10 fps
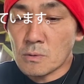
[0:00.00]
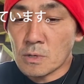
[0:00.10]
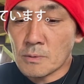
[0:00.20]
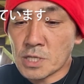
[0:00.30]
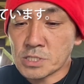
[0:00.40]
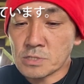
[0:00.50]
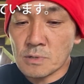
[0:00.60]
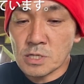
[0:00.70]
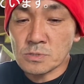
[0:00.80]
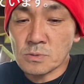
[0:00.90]
私たち
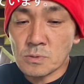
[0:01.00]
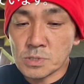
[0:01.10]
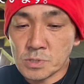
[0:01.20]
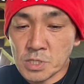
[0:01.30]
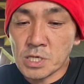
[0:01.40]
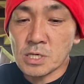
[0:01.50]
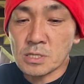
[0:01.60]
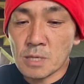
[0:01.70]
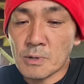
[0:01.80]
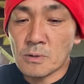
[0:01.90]
の愛情を注ぎ
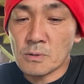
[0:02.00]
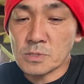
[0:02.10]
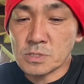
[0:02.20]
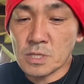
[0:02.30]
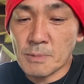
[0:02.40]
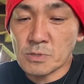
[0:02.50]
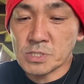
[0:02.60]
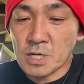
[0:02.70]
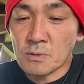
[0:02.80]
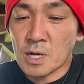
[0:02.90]
手間を手間と
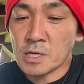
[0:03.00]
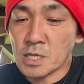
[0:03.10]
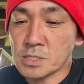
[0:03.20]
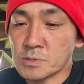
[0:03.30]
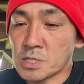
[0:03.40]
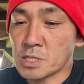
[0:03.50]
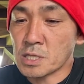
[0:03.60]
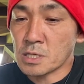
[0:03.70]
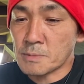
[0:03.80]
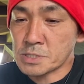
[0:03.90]
時間をかけて育
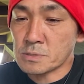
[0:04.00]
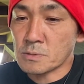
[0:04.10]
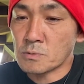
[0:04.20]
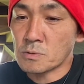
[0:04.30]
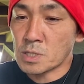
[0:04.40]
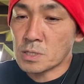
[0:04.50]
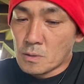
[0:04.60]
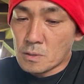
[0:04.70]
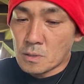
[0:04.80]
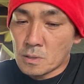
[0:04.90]
てていますということで
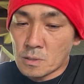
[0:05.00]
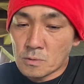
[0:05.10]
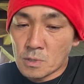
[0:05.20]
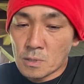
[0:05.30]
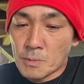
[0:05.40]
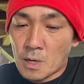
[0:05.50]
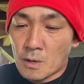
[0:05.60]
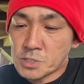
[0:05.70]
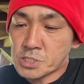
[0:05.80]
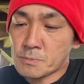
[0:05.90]
えー、っとね、まあ、
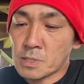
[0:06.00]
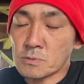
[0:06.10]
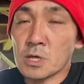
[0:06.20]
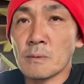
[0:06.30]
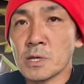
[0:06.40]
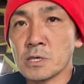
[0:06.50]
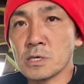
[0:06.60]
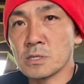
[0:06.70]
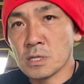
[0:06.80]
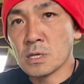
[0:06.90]
淡路島の玉ね
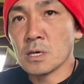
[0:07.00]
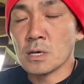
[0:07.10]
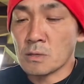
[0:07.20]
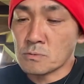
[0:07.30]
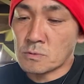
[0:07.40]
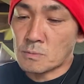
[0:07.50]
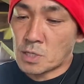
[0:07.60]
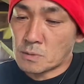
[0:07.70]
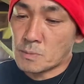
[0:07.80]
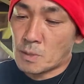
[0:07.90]
ぎってね、あの、
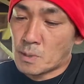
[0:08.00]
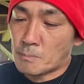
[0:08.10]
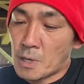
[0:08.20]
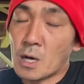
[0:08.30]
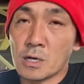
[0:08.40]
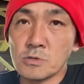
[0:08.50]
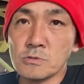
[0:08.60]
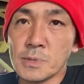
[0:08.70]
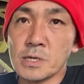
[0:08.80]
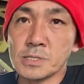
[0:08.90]
まあ、まあまあ、まあ、
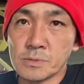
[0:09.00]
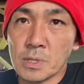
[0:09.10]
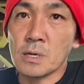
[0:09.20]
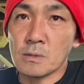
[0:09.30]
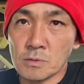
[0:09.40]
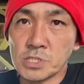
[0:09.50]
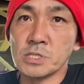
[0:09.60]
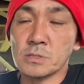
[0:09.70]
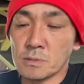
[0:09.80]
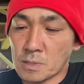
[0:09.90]
有名ですよね。美味
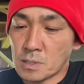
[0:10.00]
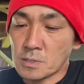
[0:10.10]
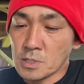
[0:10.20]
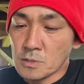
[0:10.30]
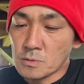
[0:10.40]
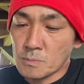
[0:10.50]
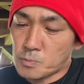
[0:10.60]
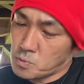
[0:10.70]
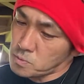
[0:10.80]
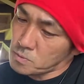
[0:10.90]
しいって言ってね。で、
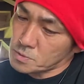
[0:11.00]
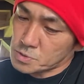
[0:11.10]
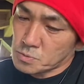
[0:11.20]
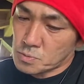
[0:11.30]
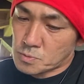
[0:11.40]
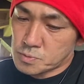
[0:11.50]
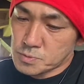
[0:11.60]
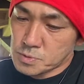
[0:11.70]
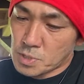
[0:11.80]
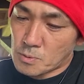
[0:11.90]
僕はちょっと食っ
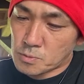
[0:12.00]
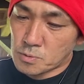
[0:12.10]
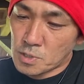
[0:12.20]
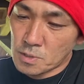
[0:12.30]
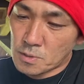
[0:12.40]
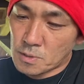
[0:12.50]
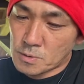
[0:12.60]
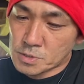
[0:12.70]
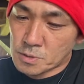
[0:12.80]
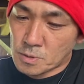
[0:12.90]
たことねえんか
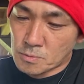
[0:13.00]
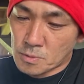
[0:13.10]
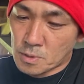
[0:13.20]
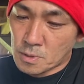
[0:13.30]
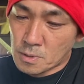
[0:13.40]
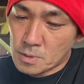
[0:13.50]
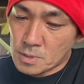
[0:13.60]
もしれんけどね。